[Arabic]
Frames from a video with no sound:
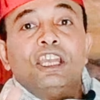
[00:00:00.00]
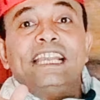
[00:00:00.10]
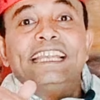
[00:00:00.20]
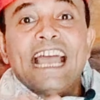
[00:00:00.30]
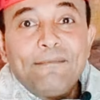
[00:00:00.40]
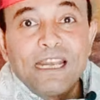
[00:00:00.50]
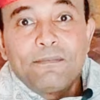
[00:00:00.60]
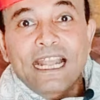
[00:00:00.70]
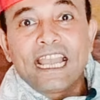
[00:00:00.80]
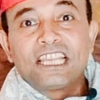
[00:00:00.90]

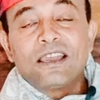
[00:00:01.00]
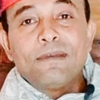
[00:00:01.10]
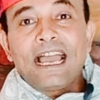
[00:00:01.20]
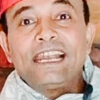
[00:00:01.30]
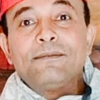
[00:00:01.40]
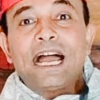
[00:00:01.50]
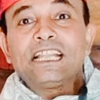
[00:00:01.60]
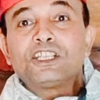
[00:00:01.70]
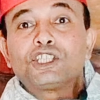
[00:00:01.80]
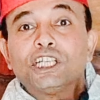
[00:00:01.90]
اليمن بقى يا جماعه اللي
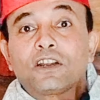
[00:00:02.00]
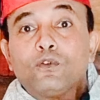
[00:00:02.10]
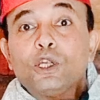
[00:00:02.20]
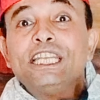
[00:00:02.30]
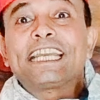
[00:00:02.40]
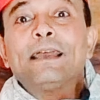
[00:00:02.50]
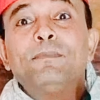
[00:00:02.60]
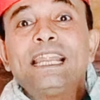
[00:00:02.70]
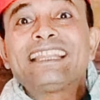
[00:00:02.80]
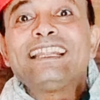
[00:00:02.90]
محدش يعرفه ان
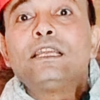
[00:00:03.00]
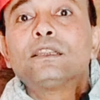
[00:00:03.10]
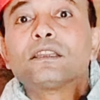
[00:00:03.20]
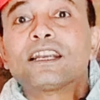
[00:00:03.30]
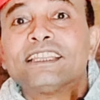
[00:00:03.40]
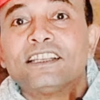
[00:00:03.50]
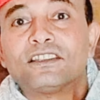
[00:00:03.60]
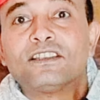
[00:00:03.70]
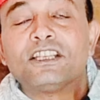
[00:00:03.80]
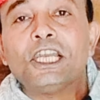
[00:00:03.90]
كابلات
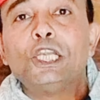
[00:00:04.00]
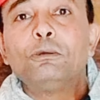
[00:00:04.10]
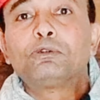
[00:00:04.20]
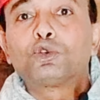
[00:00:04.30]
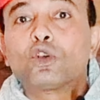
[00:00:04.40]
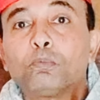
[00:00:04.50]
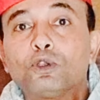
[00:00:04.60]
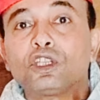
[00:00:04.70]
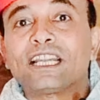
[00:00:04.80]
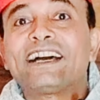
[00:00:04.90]
الانترنت اللي
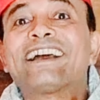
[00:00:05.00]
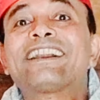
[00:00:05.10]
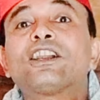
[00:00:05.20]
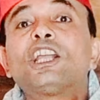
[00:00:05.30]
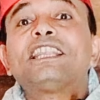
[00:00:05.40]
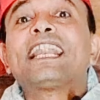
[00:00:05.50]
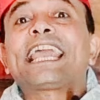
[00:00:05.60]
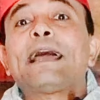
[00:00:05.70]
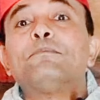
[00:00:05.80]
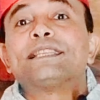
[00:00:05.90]
بتربط القارات
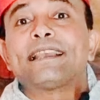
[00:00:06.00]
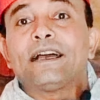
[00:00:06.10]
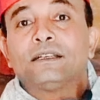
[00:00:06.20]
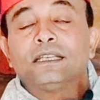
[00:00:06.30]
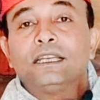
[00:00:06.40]
الخمسه